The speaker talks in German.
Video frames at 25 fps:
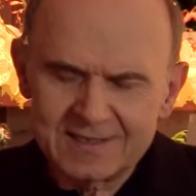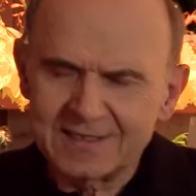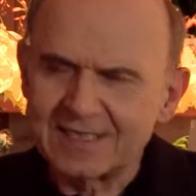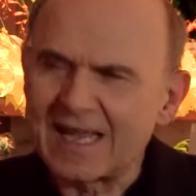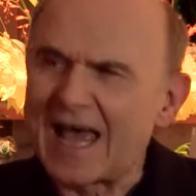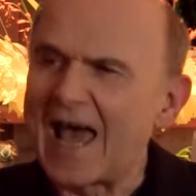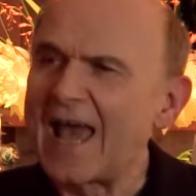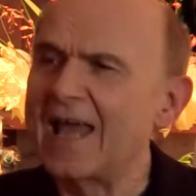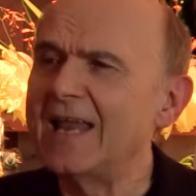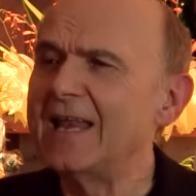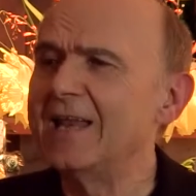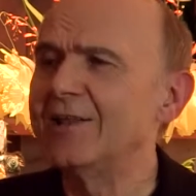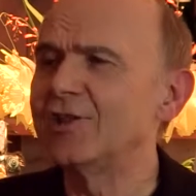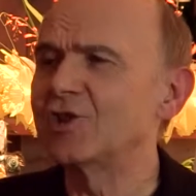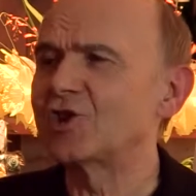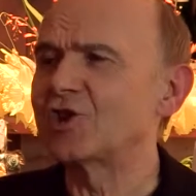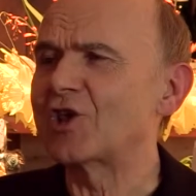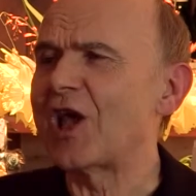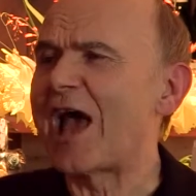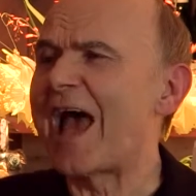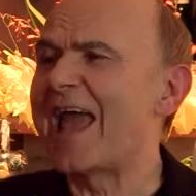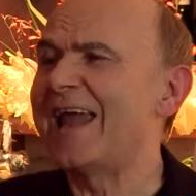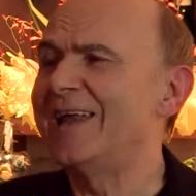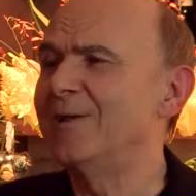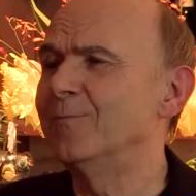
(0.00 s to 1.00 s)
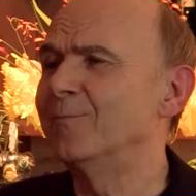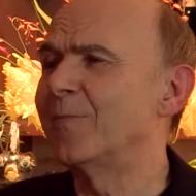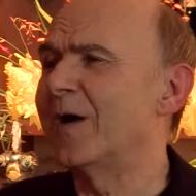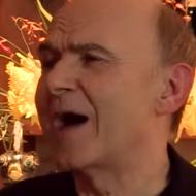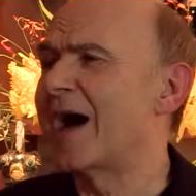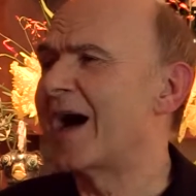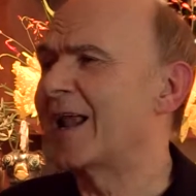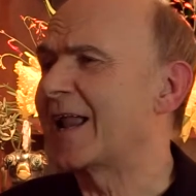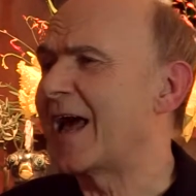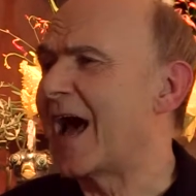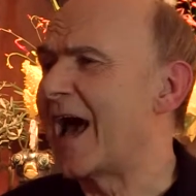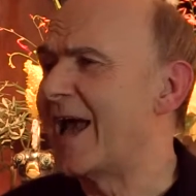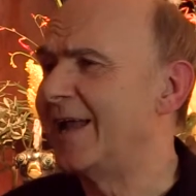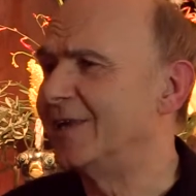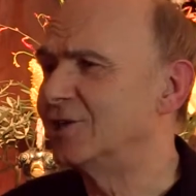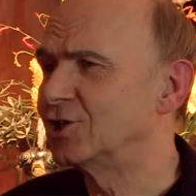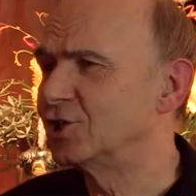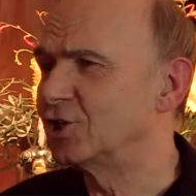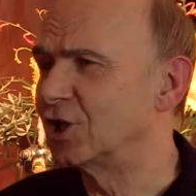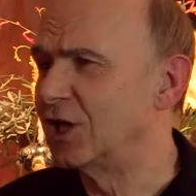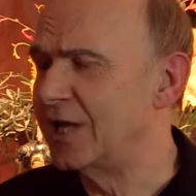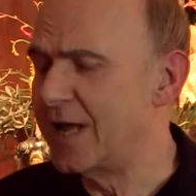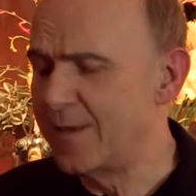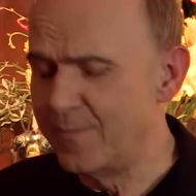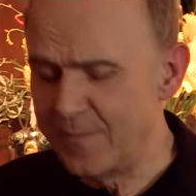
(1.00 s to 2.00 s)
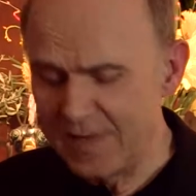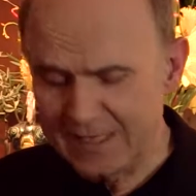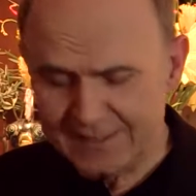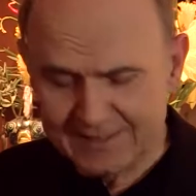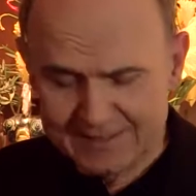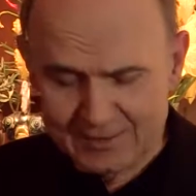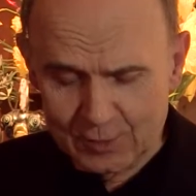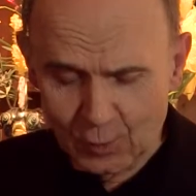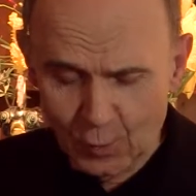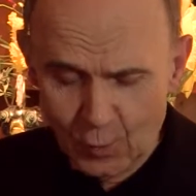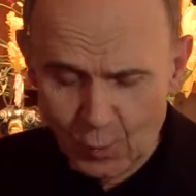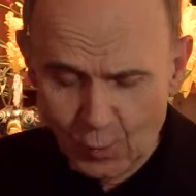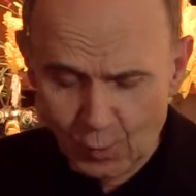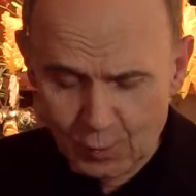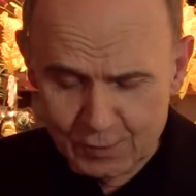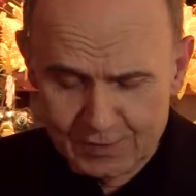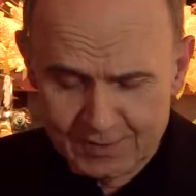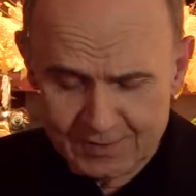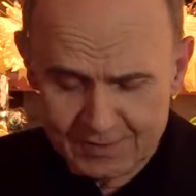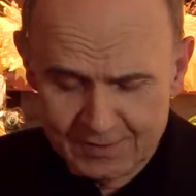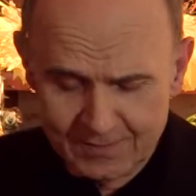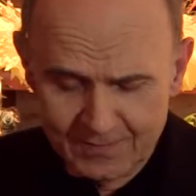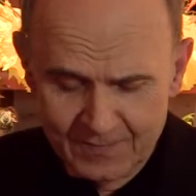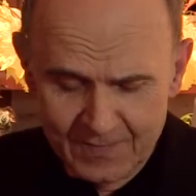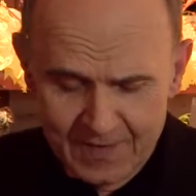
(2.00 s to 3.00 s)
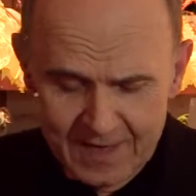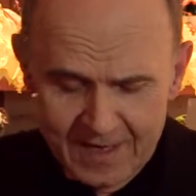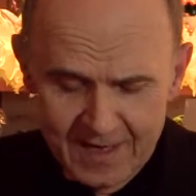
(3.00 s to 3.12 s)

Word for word: teilen scheinbar ein schlimmes Los.